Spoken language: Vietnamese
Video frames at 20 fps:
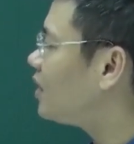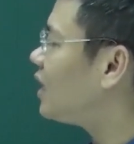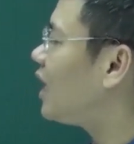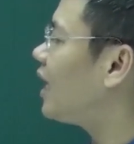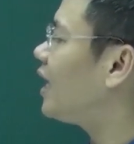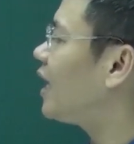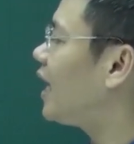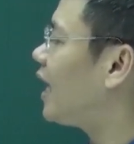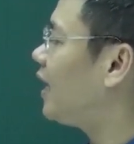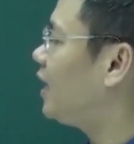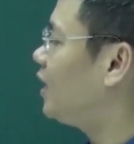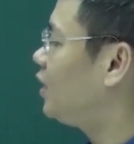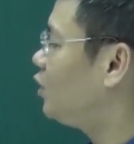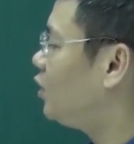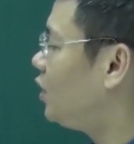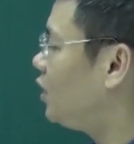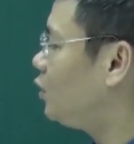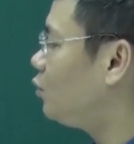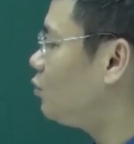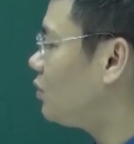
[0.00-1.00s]
nữa ra cái này
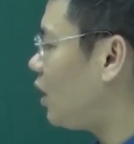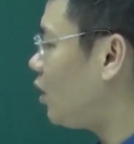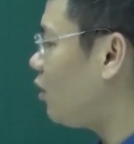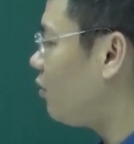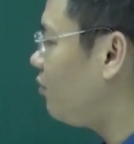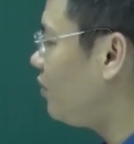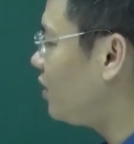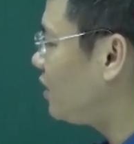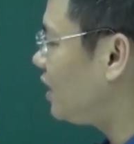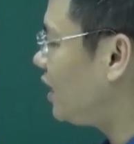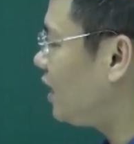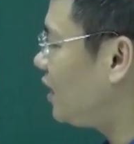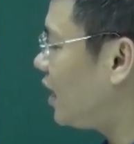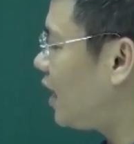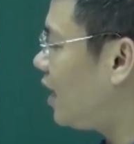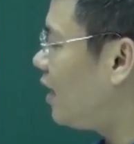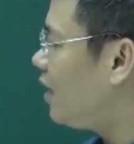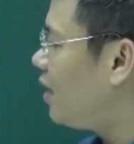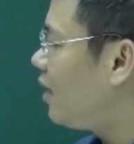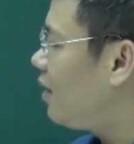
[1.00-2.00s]
cho nên chúng ta có phương trình
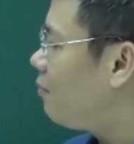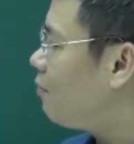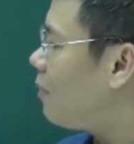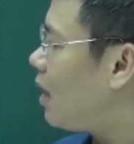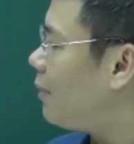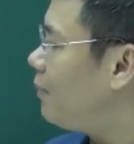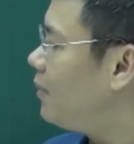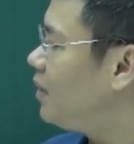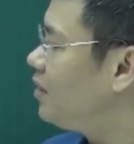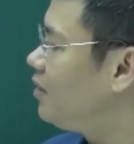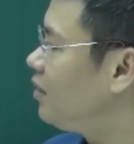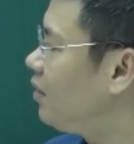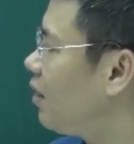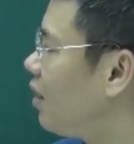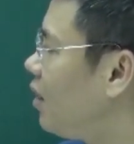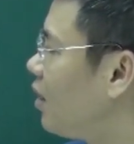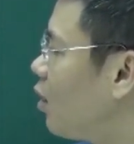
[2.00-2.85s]
là 30 từ r